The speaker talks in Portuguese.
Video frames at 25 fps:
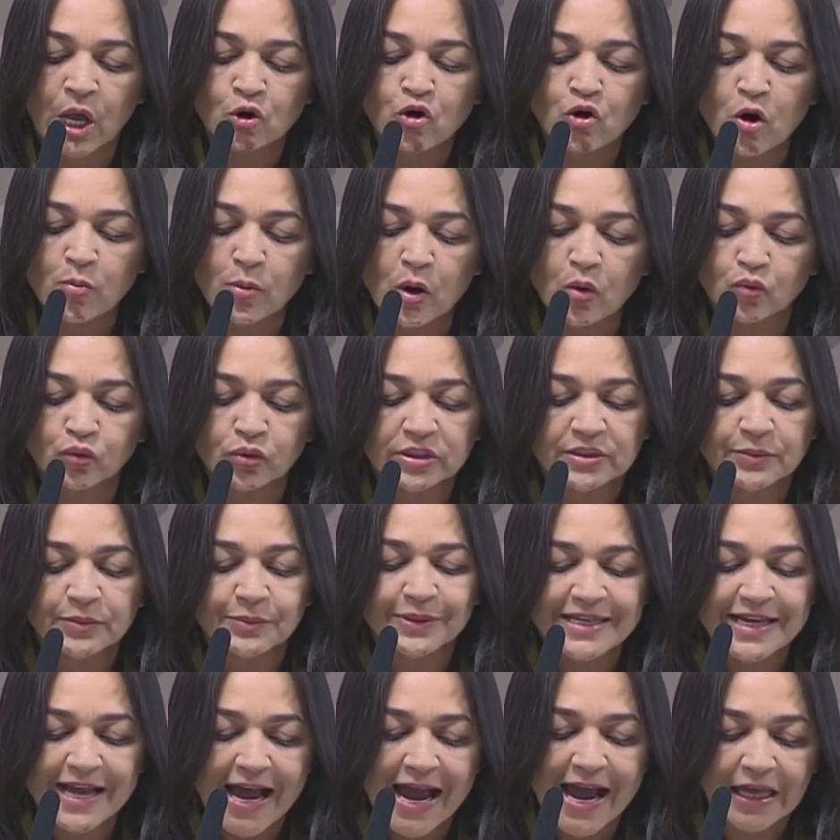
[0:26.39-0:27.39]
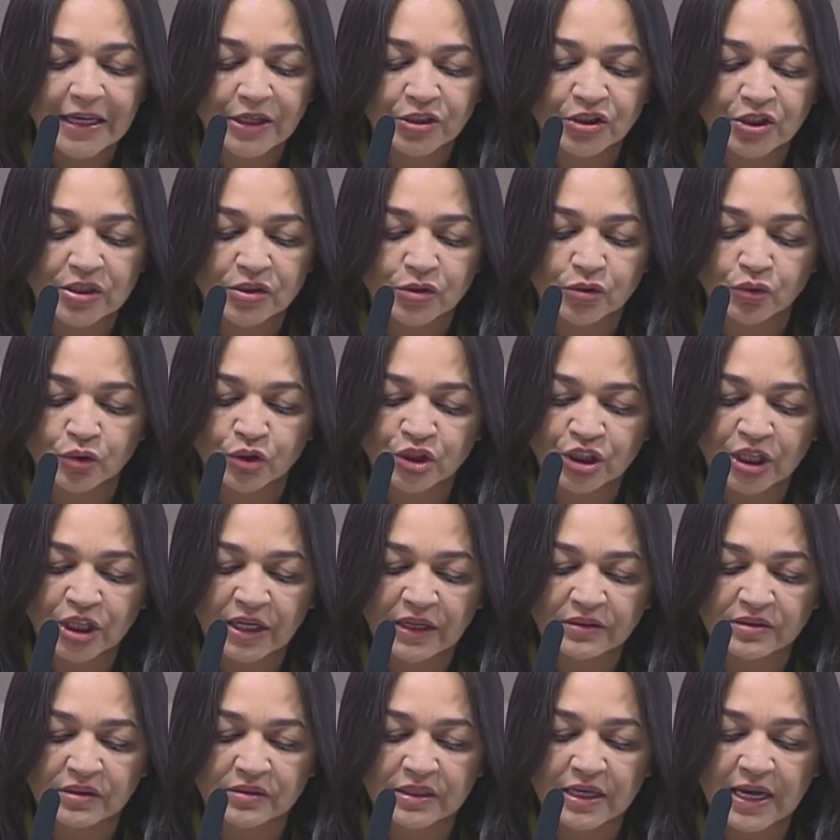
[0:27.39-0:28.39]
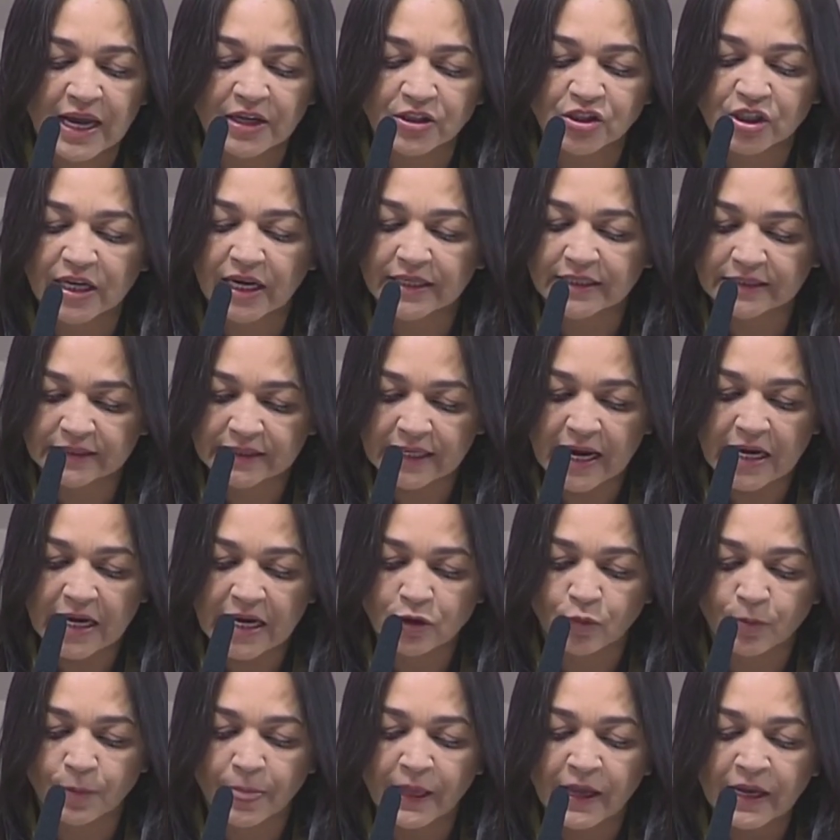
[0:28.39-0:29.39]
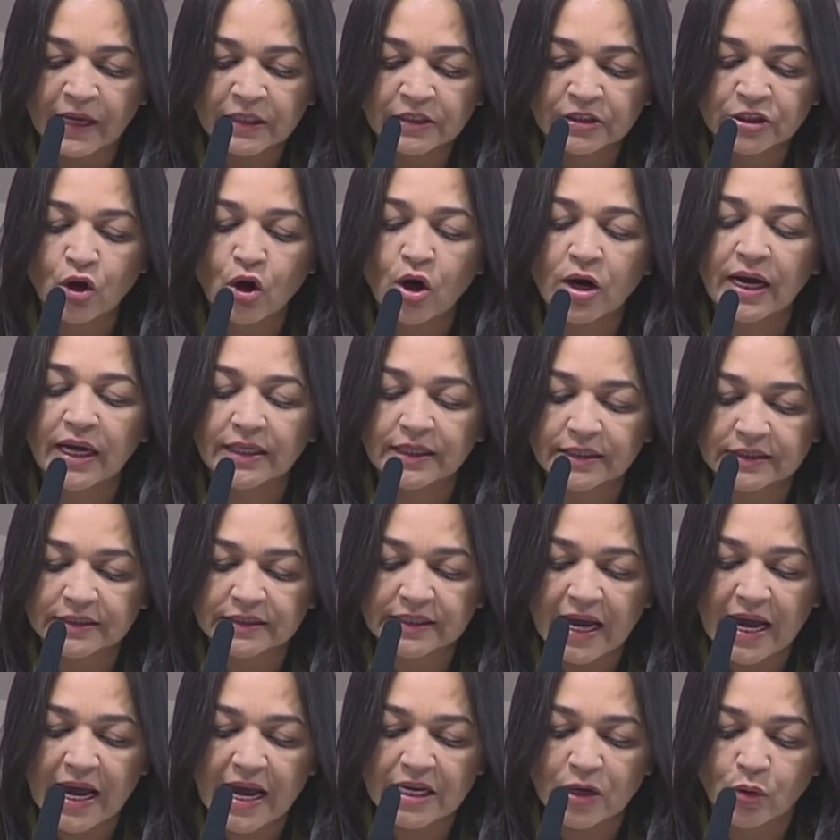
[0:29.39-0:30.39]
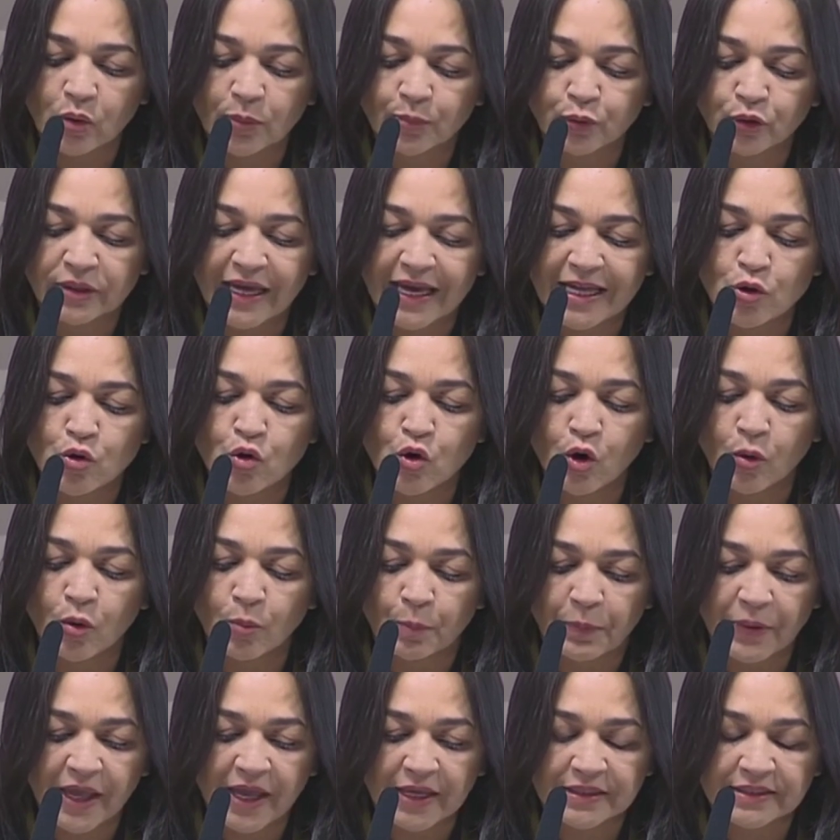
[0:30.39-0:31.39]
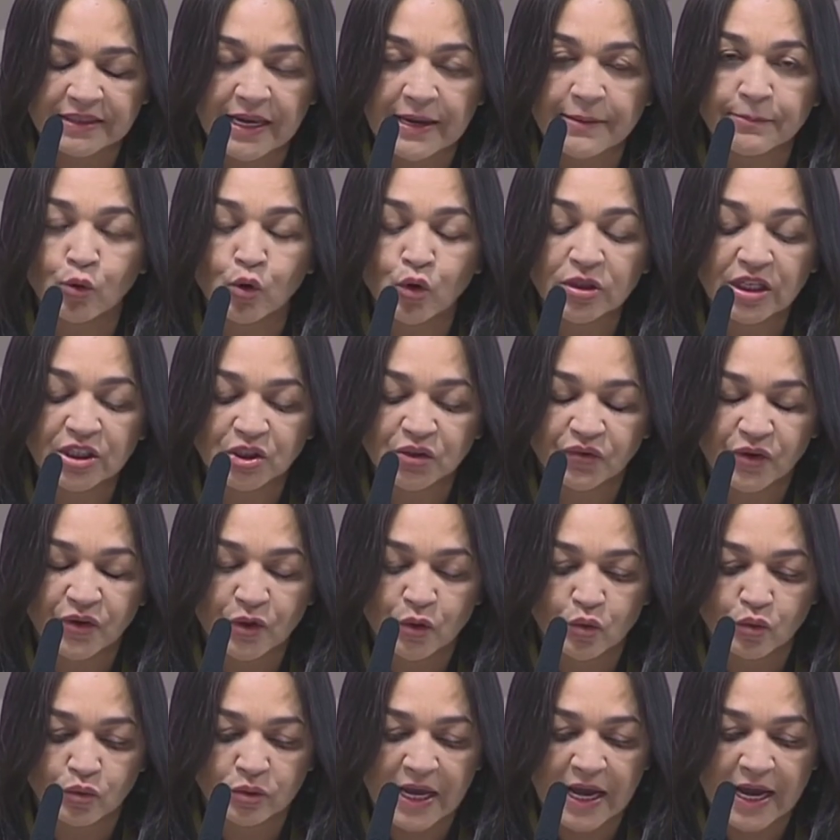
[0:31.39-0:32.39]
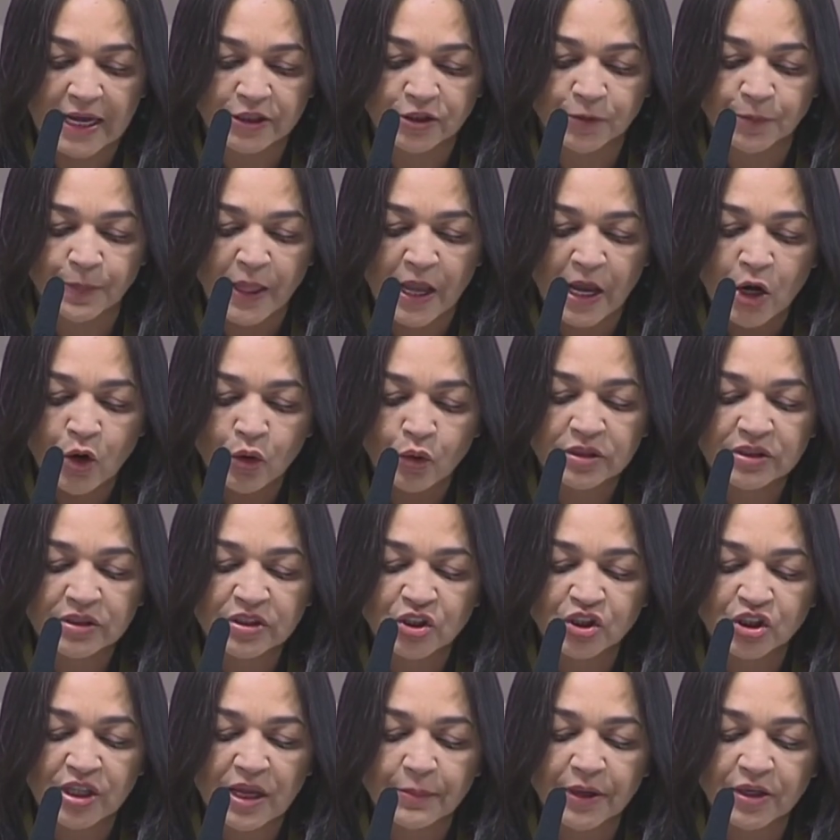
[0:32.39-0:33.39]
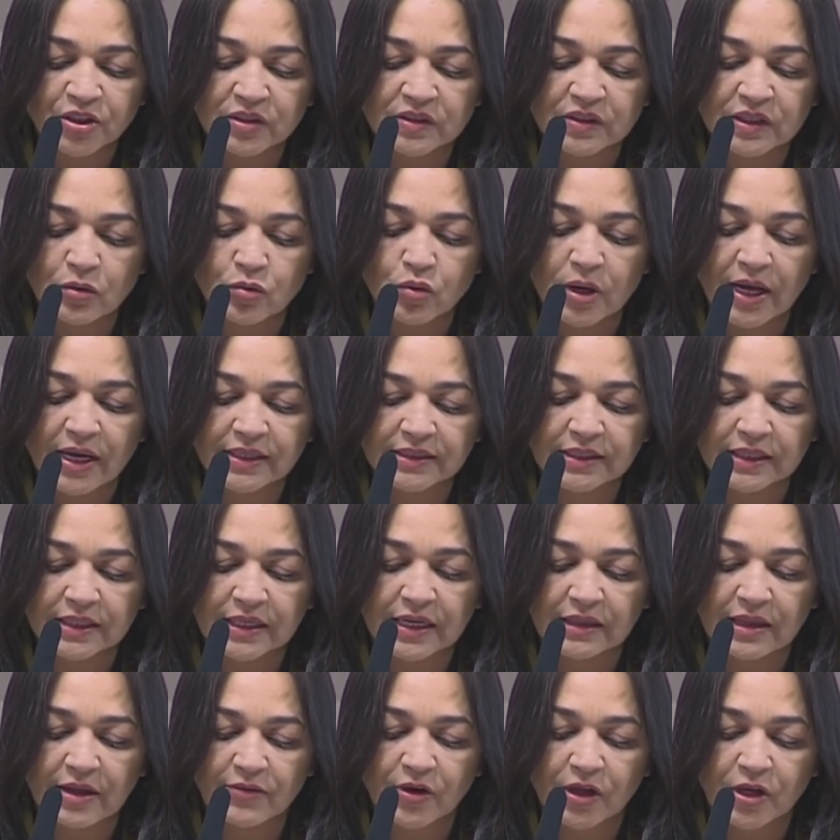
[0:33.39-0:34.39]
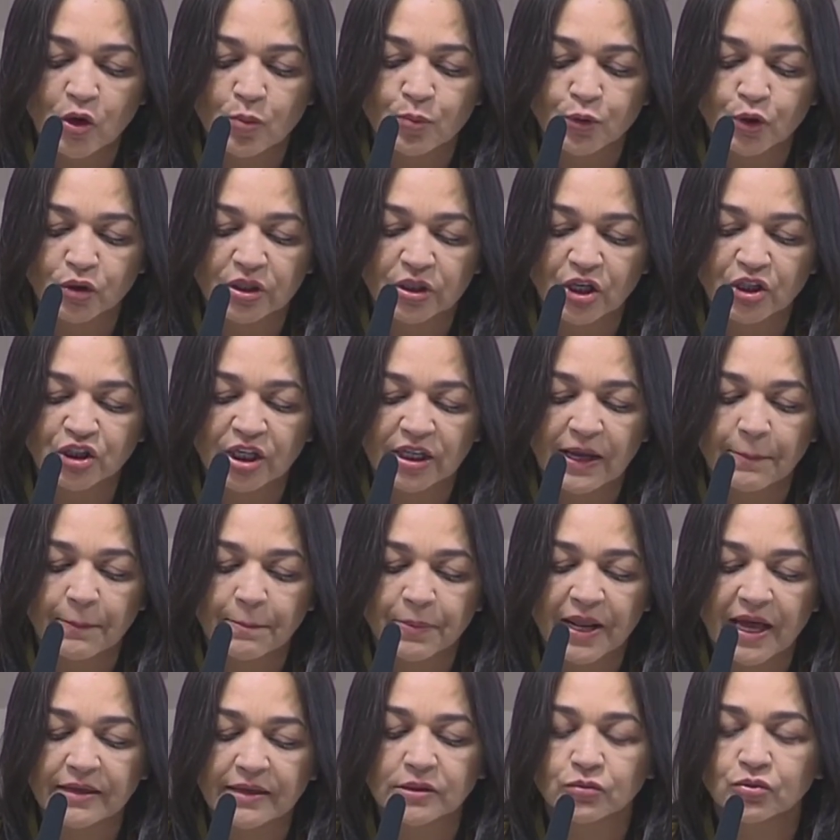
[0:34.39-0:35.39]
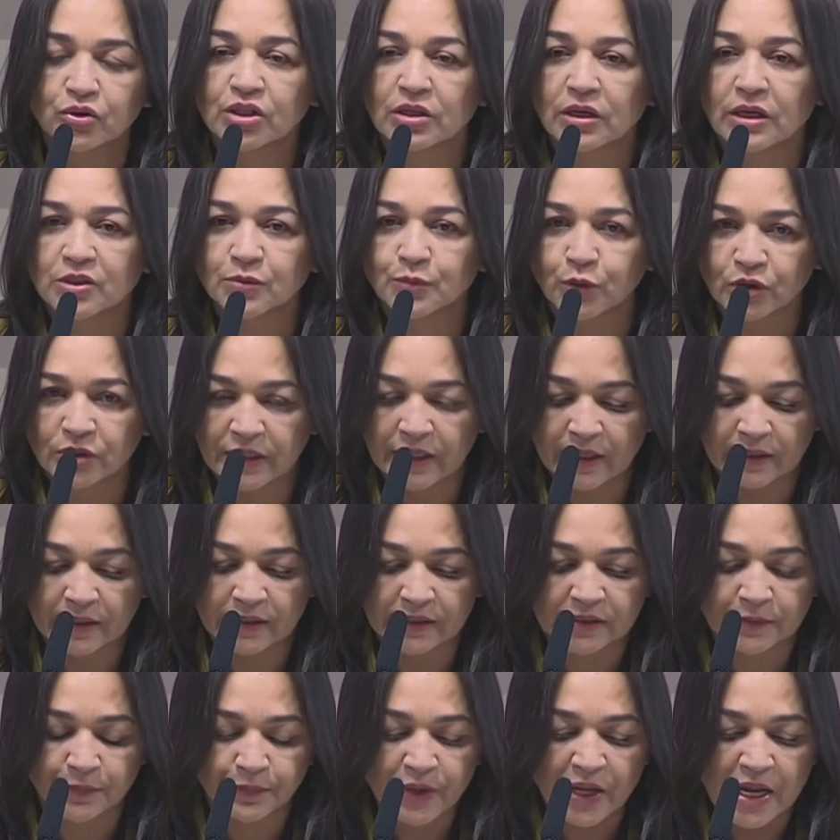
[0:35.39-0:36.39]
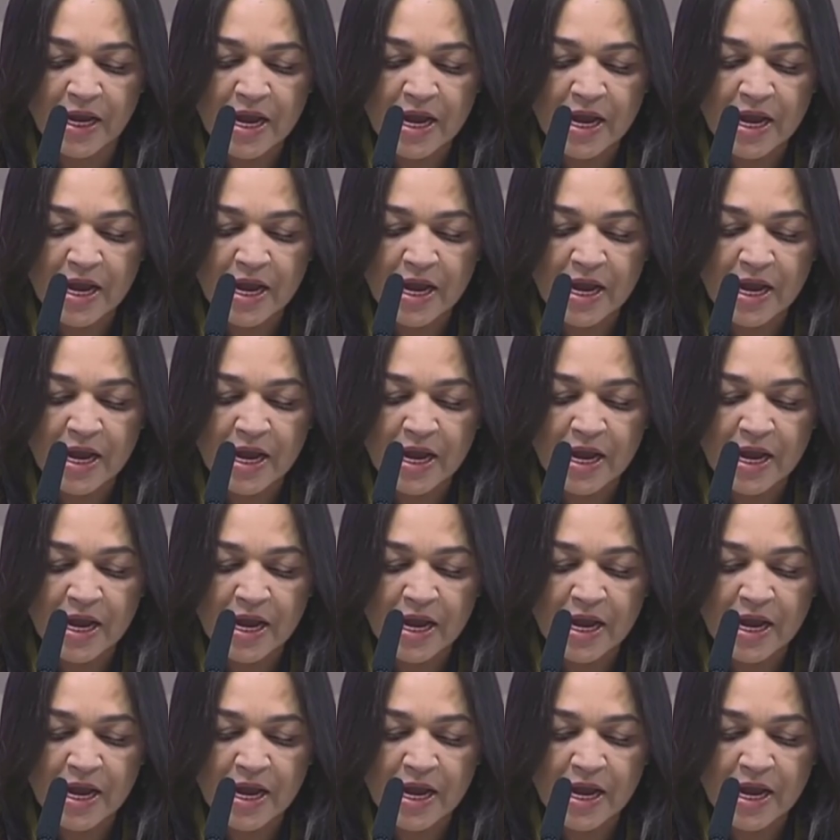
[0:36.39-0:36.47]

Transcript: como alguns milhares de insurgentes se radicalizaram, se organizaram organizaram e puderam romper sem muita dificuldade os sistemas de segurança que deveriam proteger a Praça dos Três Poderes.